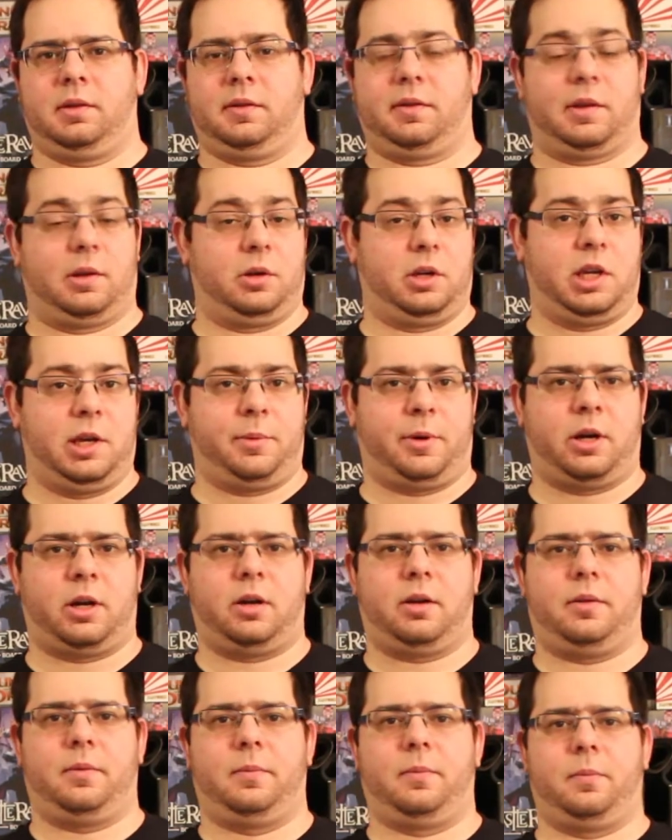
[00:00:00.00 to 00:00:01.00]
Salut gamers,
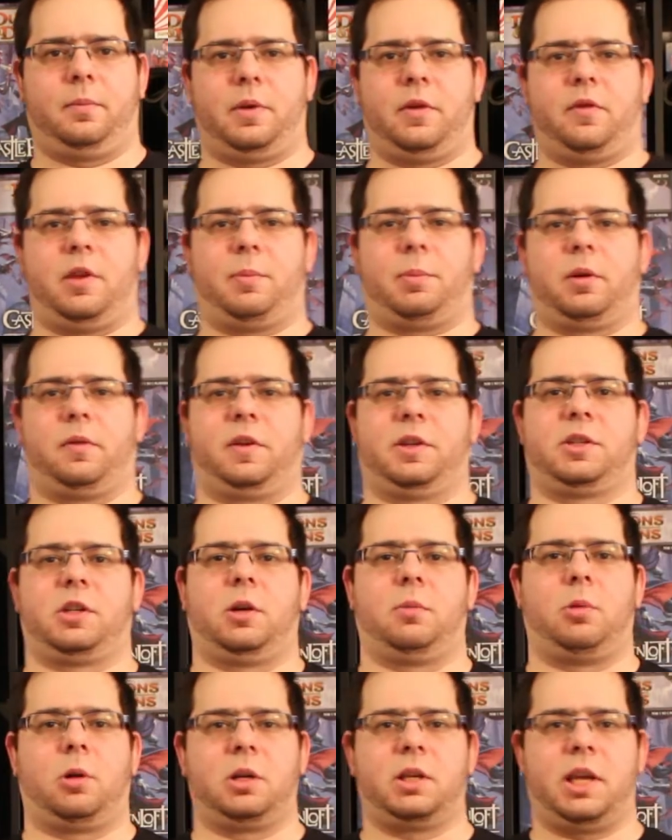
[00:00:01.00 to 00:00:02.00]
bienvenue à
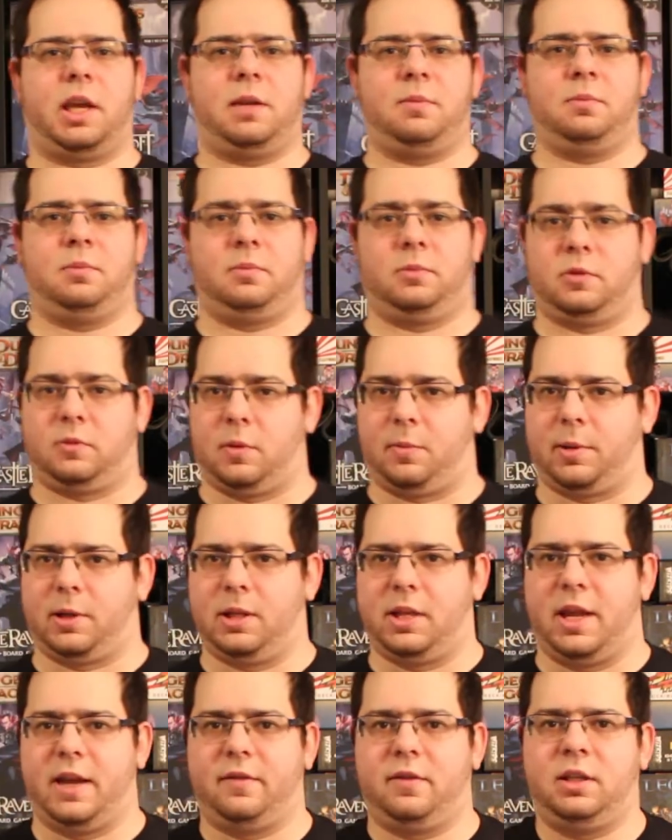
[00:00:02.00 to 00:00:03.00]
Professeur Board Game, je
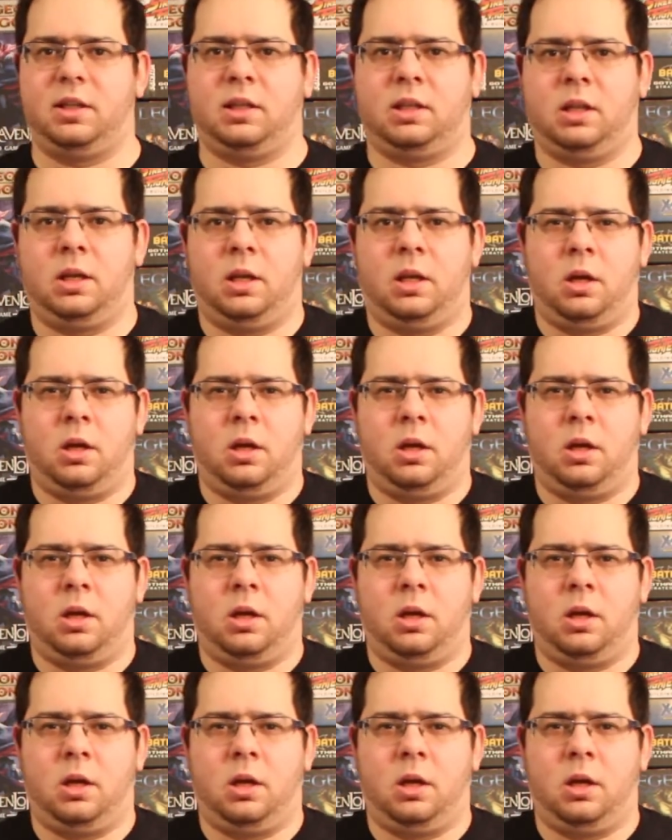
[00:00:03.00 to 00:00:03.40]
m'appelle David.